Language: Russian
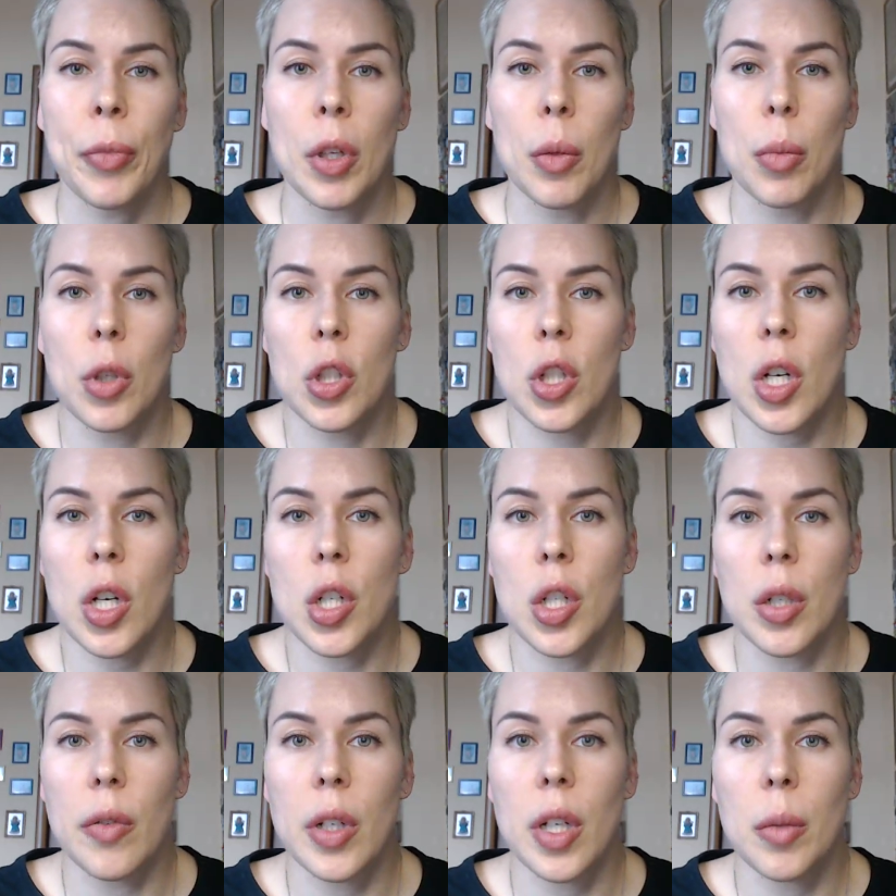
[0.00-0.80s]
в
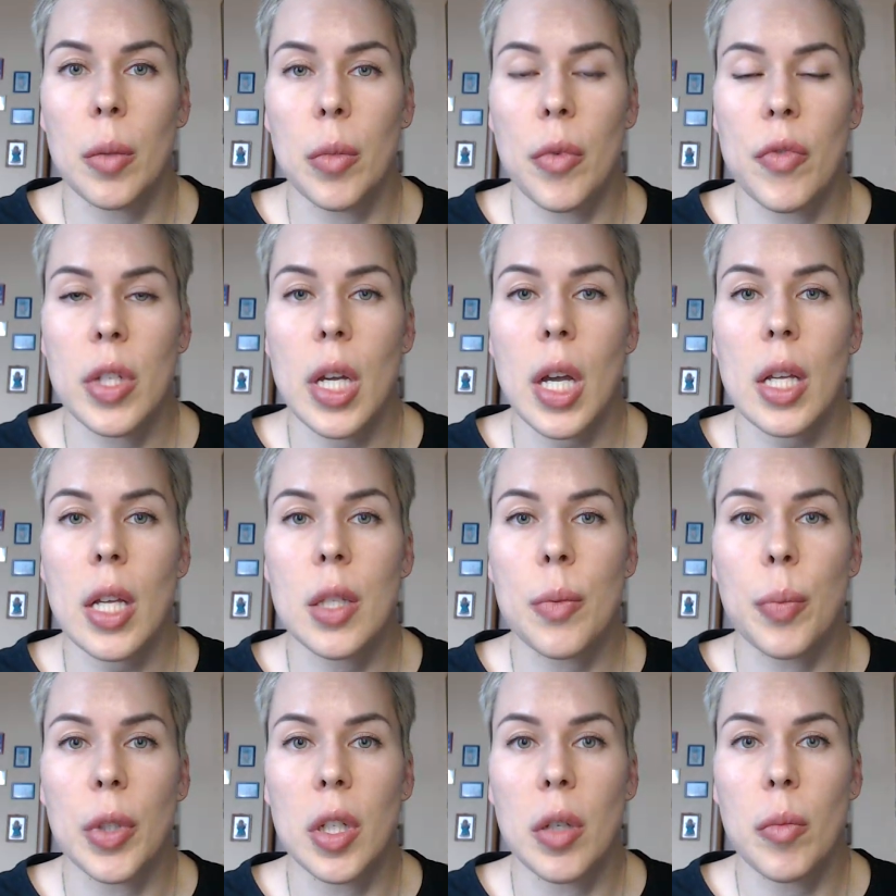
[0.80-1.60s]
ближайшее время взять
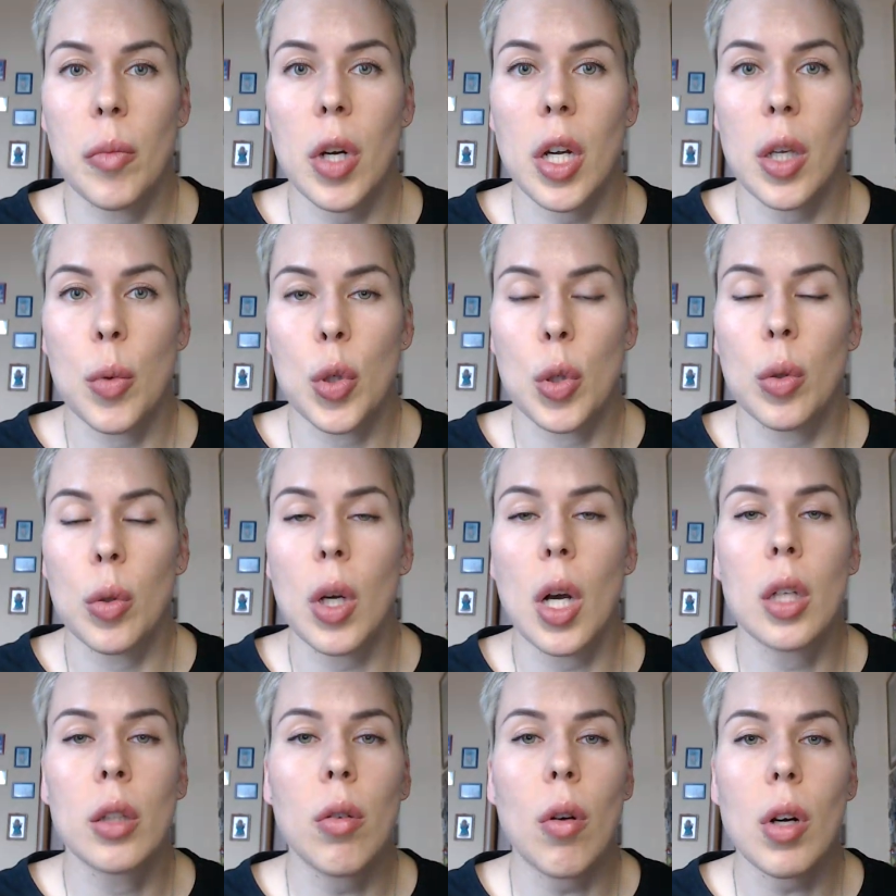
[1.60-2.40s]
с пониманием, что
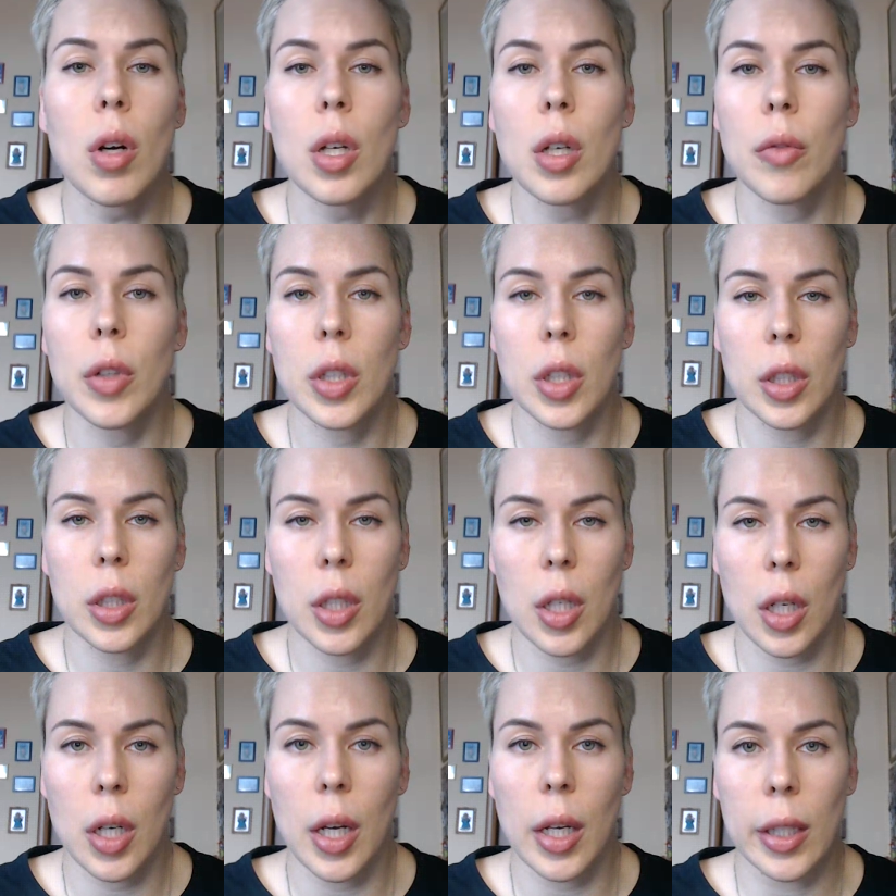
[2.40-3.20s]
как только выйдет
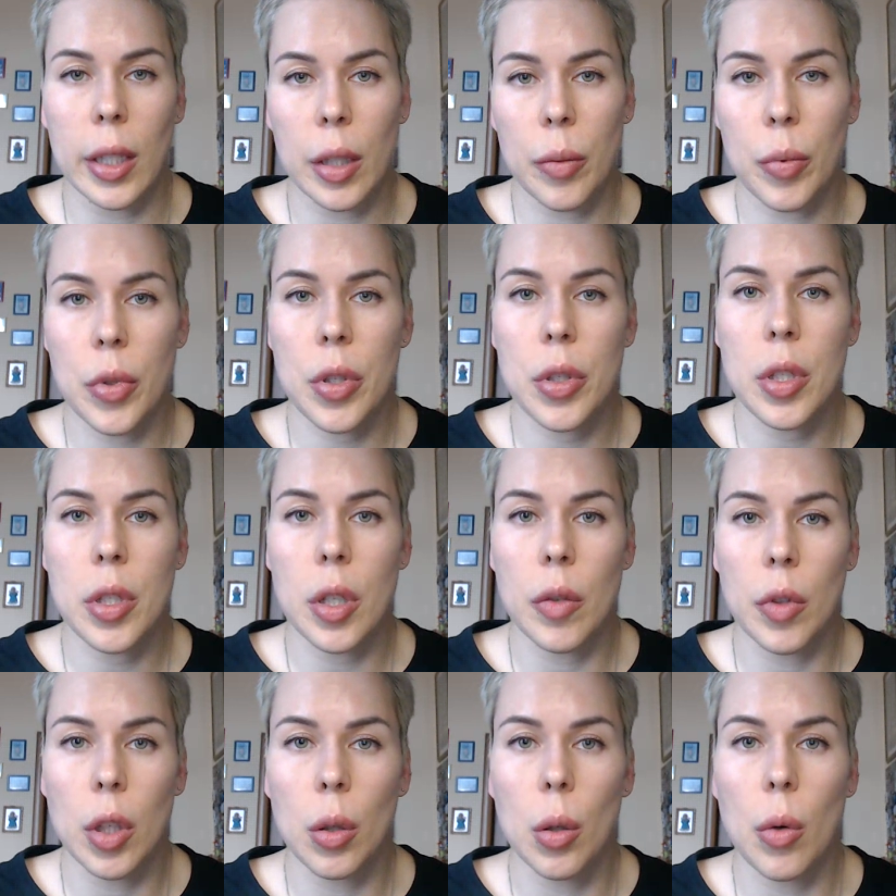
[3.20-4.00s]
какая-то
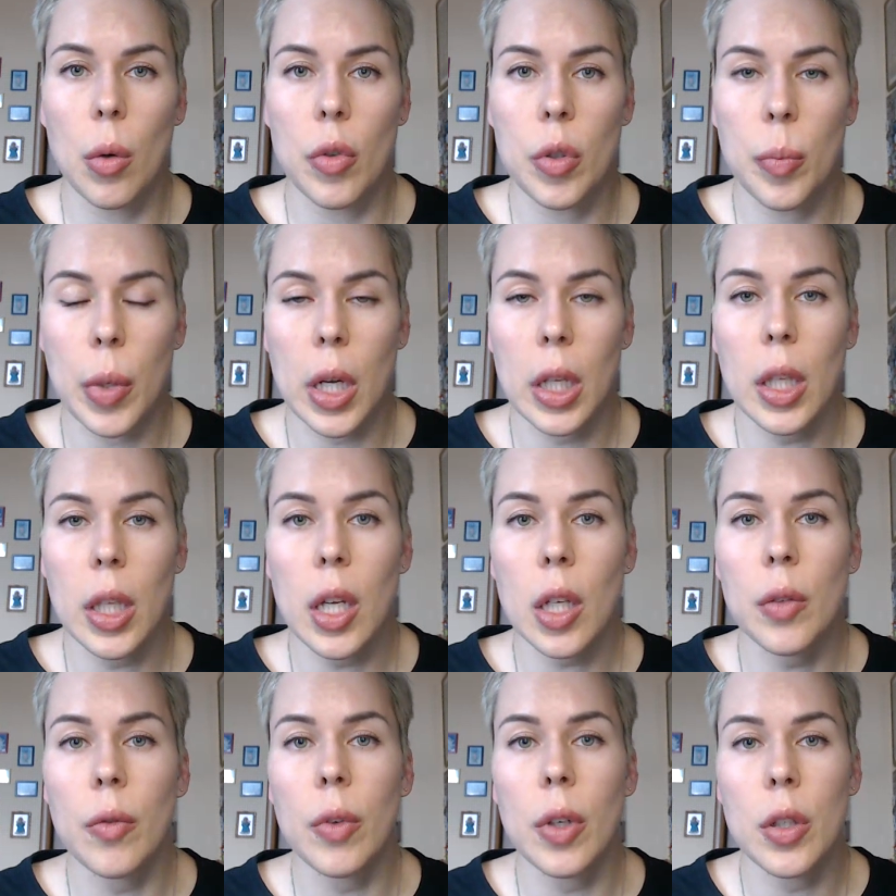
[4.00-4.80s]
позитивная новость про
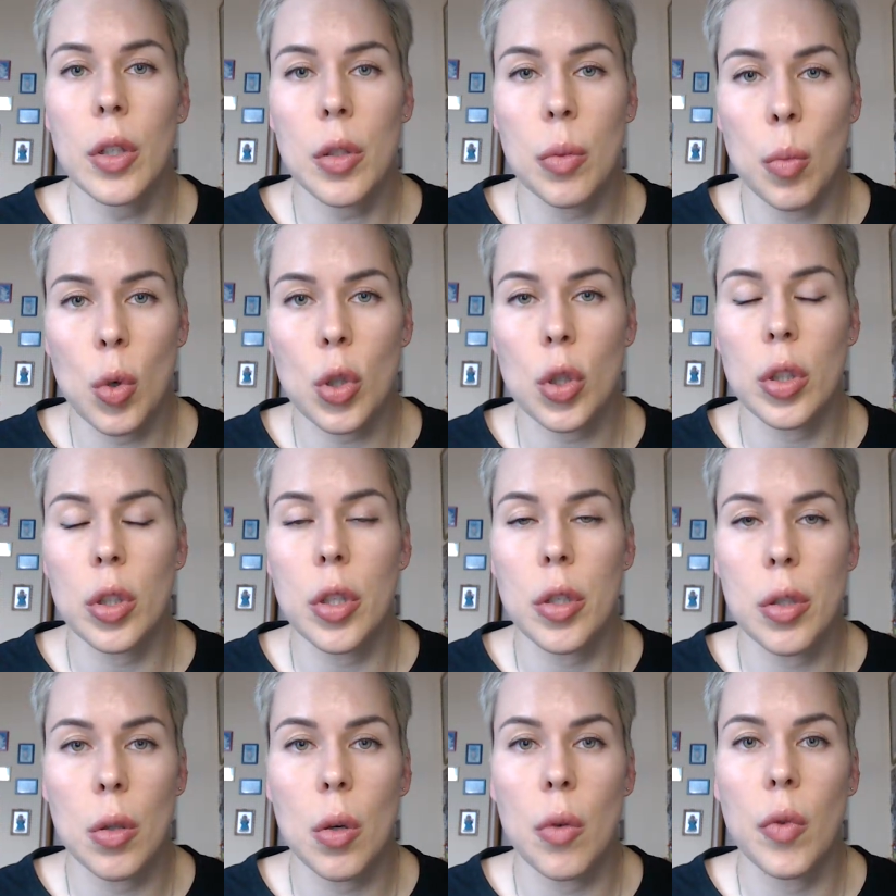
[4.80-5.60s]
Netflix, можно
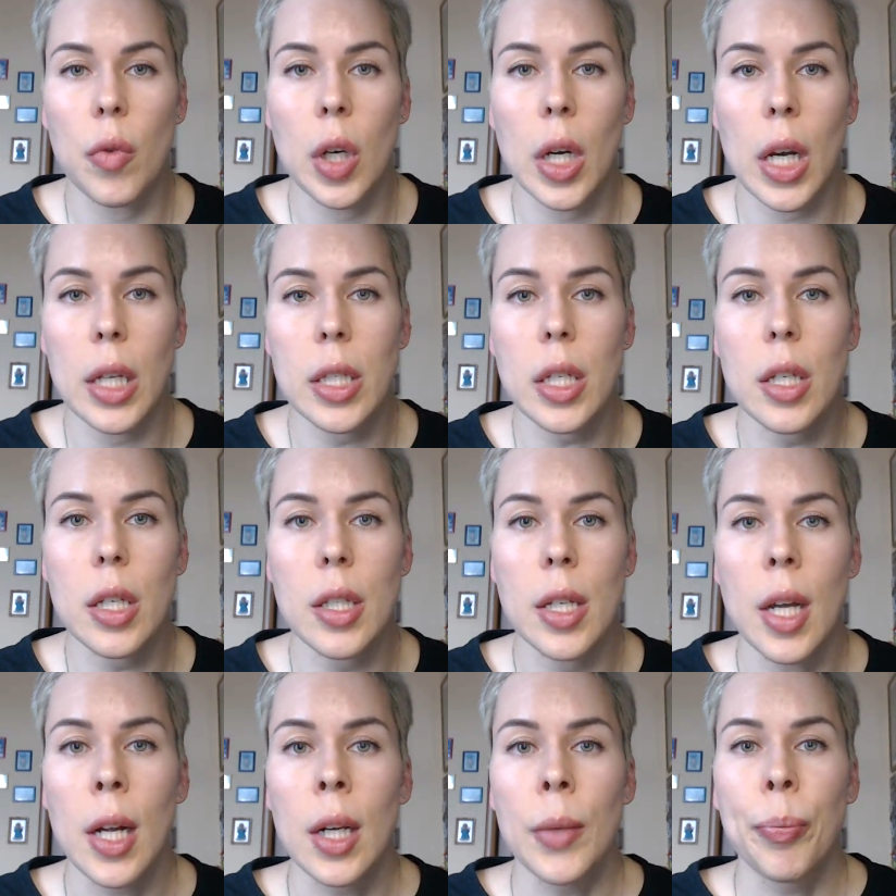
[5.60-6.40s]
из нее
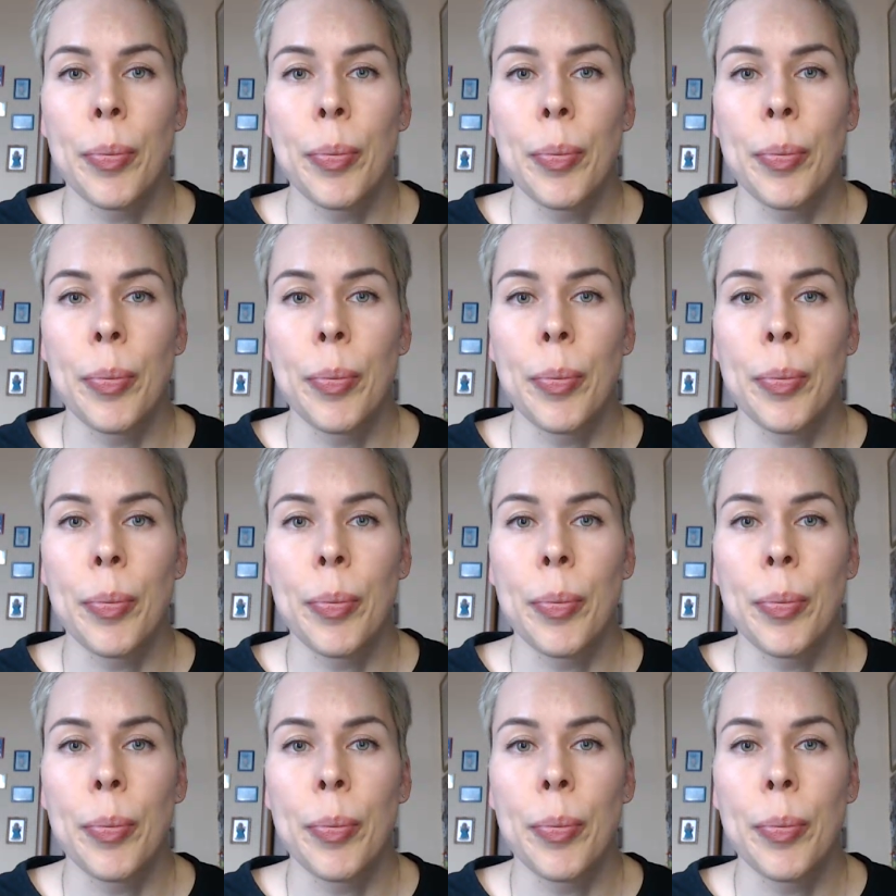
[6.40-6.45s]
выходить,